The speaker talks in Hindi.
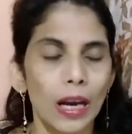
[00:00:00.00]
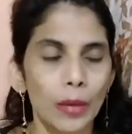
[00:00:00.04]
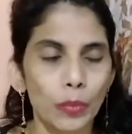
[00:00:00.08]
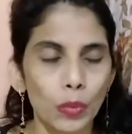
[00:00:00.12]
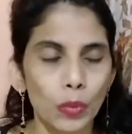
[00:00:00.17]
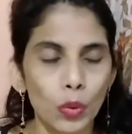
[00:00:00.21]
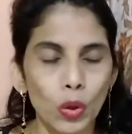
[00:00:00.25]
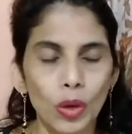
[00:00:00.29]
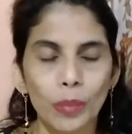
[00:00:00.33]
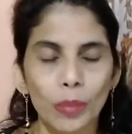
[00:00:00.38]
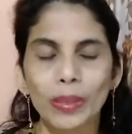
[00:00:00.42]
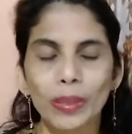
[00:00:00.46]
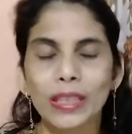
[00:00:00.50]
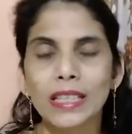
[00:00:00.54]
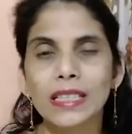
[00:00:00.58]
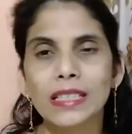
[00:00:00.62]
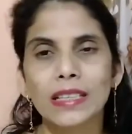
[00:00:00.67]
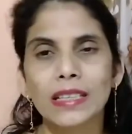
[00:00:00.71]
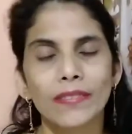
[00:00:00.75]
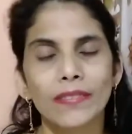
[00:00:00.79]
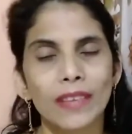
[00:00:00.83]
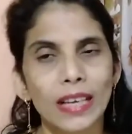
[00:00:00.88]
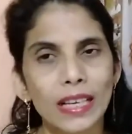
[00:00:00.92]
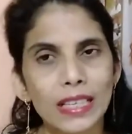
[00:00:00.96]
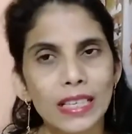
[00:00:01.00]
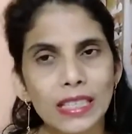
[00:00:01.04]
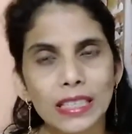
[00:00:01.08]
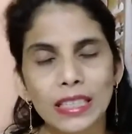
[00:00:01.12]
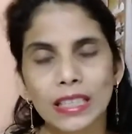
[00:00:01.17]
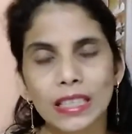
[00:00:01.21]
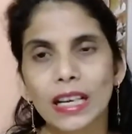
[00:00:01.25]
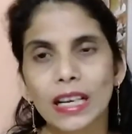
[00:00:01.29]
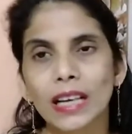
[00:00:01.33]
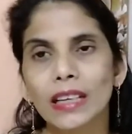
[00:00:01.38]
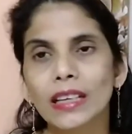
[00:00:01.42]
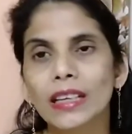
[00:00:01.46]
आपको अपने से वैक्स
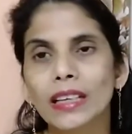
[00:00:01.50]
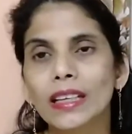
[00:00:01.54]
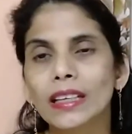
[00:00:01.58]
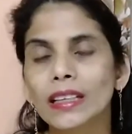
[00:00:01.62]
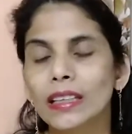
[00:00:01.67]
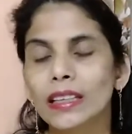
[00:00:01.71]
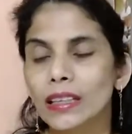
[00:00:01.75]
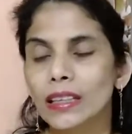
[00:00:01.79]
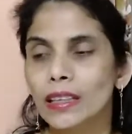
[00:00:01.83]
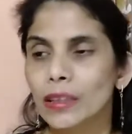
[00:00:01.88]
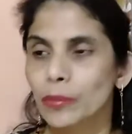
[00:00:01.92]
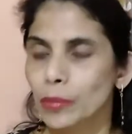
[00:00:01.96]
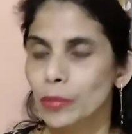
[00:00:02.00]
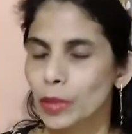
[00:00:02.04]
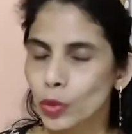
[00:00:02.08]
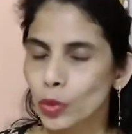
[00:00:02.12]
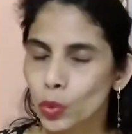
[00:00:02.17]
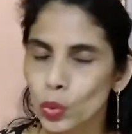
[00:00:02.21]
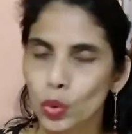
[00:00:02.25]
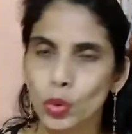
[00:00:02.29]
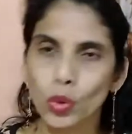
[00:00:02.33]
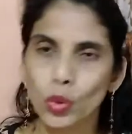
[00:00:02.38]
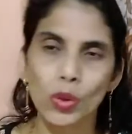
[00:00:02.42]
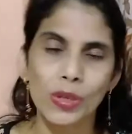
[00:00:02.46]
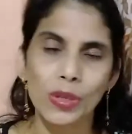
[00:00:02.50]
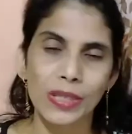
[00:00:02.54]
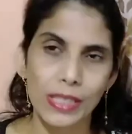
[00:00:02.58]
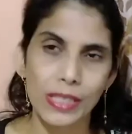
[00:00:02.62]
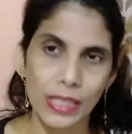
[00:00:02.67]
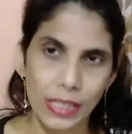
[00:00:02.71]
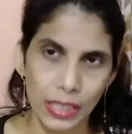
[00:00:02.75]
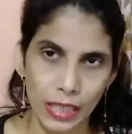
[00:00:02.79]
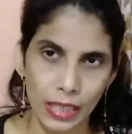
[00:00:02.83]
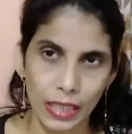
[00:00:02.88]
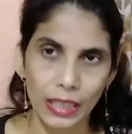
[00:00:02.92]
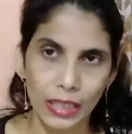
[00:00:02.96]
निकालने की बिल्कुल
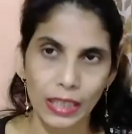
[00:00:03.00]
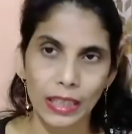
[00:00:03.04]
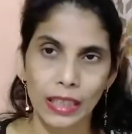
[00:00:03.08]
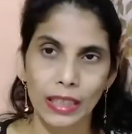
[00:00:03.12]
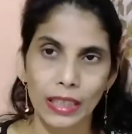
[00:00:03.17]
कोशिश नहीं